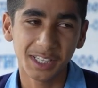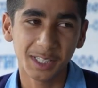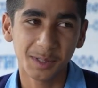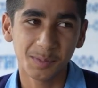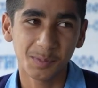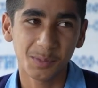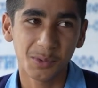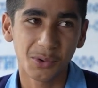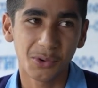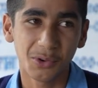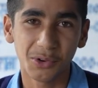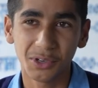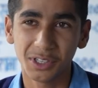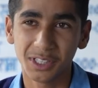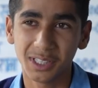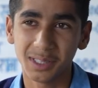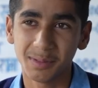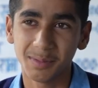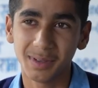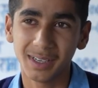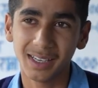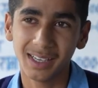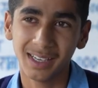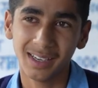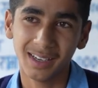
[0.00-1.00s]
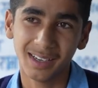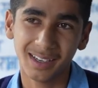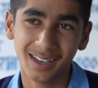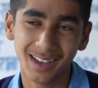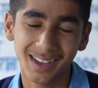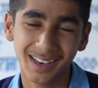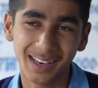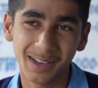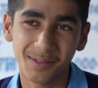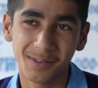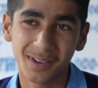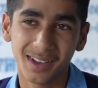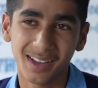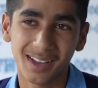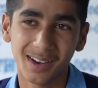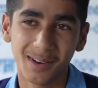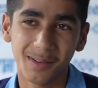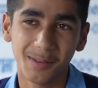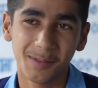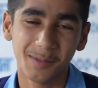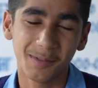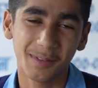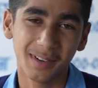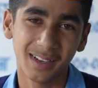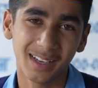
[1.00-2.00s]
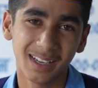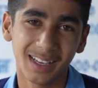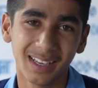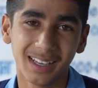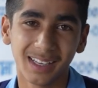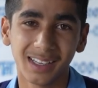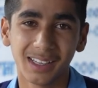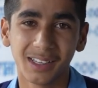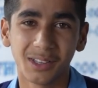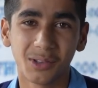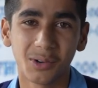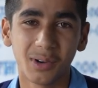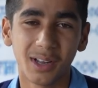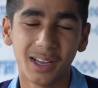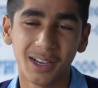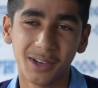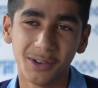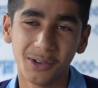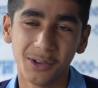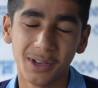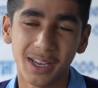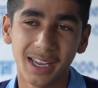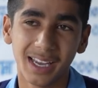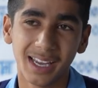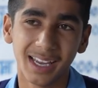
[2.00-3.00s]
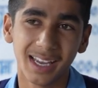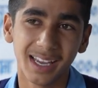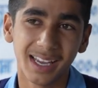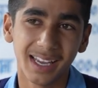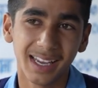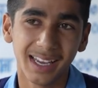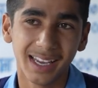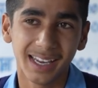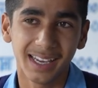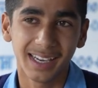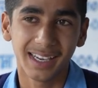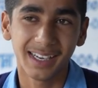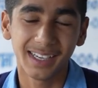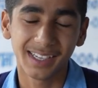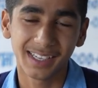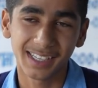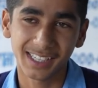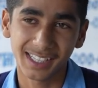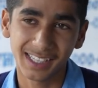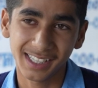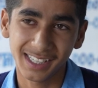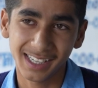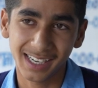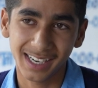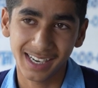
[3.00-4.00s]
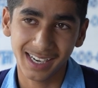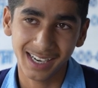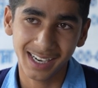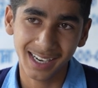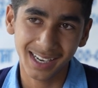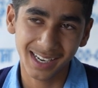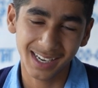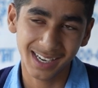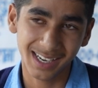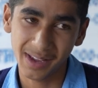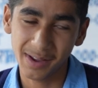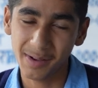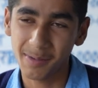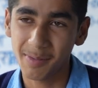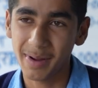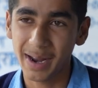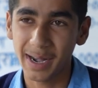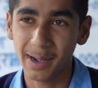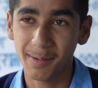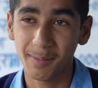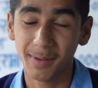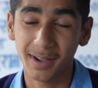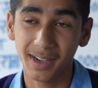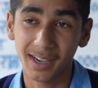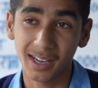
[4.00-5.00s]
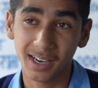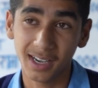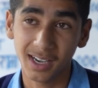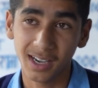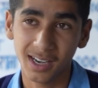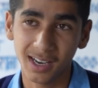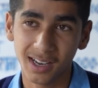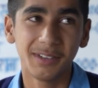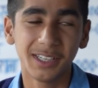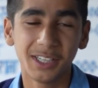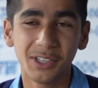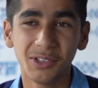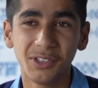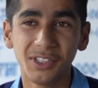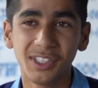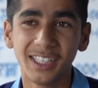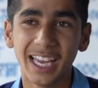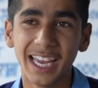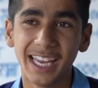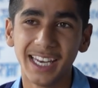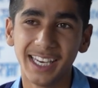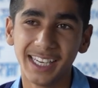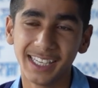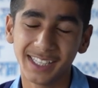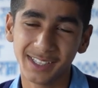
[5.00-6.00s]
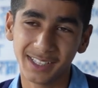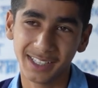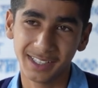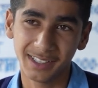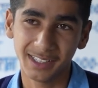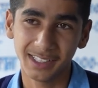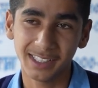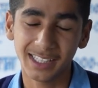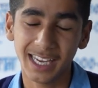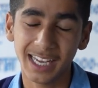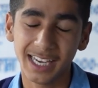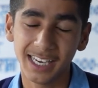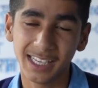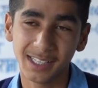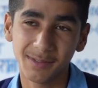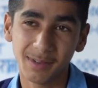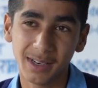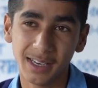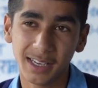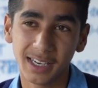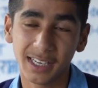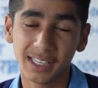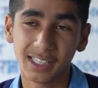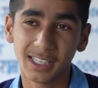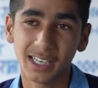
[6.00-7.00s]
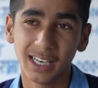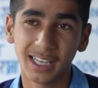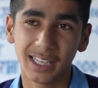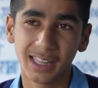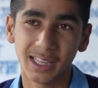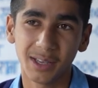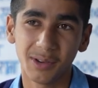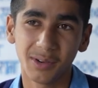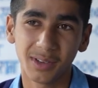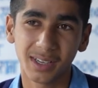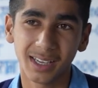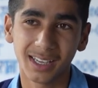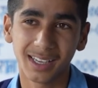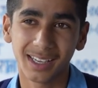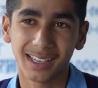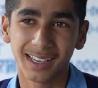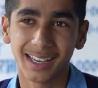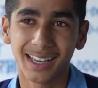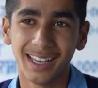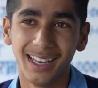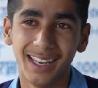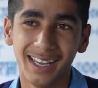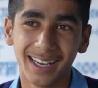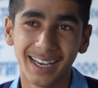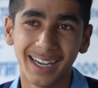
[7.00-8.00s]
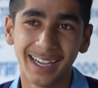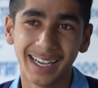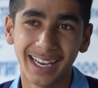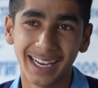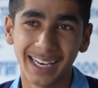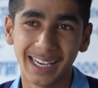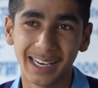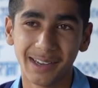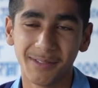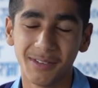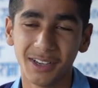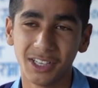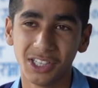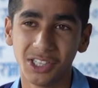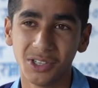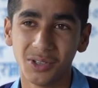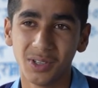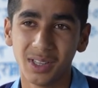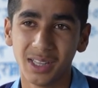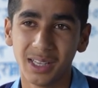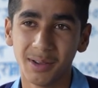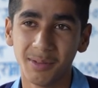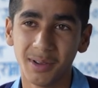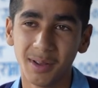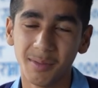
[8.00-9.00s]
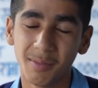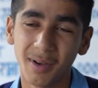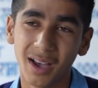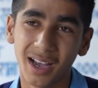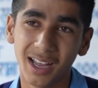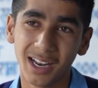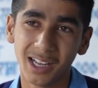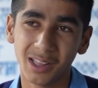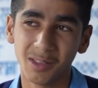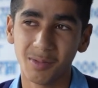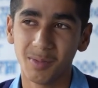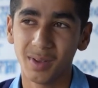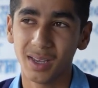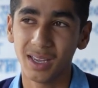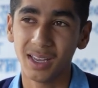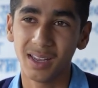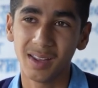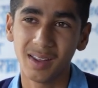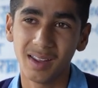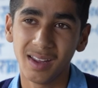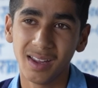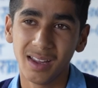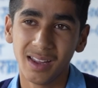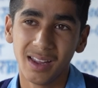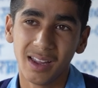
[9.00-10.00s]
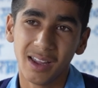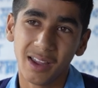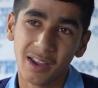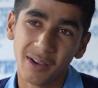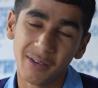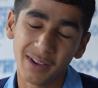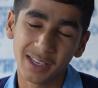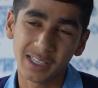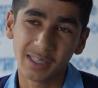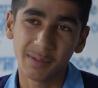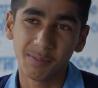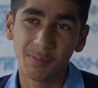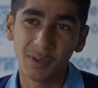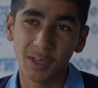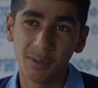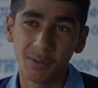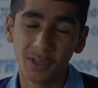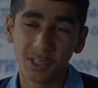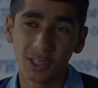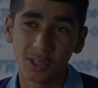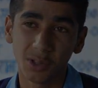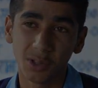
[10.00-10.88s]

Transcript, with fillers: स्पोर्ट्स में फिर बनाना थोड़ा वो है इंटरेस्ट है बैडमिंटन वैसे तो चाइनीज चाइनीज प्लेयर अच्छे लगते हैं उनकी खेलने की टेक्निक भी अच्छी होती है पर भारत में वैसे पीवी